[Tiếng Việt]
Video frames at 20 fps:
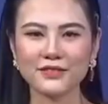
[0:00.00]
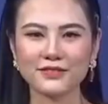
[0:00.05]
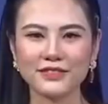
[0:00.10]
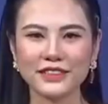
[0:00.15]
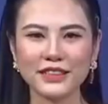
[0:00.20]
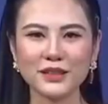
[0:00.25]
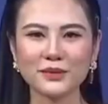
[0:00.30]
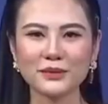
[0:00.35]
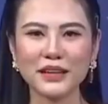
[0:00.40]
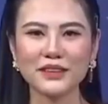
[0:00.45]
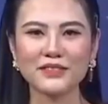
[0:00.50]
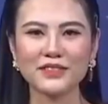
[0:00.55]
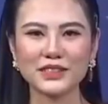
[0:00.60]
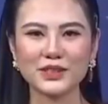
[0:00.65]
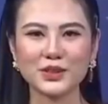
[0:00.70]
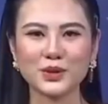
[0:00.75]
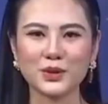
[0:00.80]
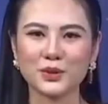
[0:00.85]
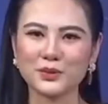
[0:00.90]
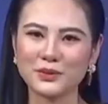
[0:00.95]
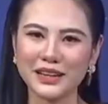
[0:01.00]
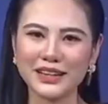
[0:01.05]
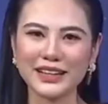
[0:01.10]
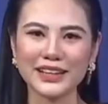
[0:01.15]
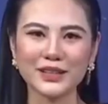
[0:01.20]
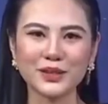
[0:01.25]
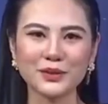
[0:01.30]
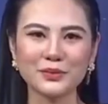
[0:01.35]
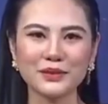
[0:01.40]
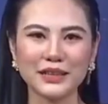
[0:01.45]
Và thông tin vừa rồi cũng đã
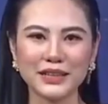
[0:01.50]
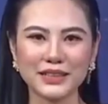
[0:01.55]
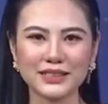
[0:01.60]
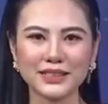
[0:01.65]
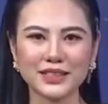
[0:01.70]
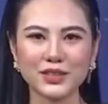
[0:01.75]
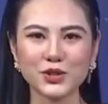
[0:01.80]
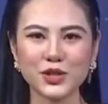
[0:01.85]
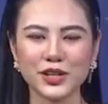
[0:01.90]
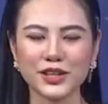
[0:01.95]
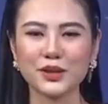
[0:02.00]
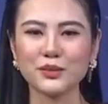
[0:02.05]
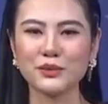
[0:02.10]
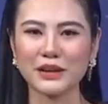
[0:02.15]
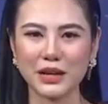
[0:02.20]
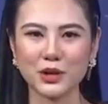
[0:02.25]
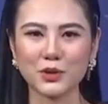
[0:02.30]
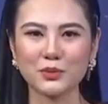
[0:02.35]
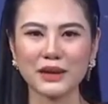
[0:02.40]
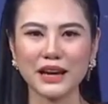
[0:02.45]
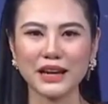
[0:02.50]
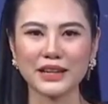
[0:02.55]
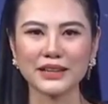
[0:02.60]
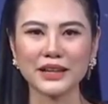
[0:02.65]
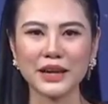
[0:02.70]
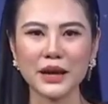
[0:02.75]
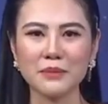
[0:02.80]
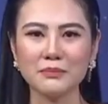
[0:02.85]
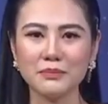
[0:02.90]
kết thúc Thế giới chuyển động ngày hôm nay.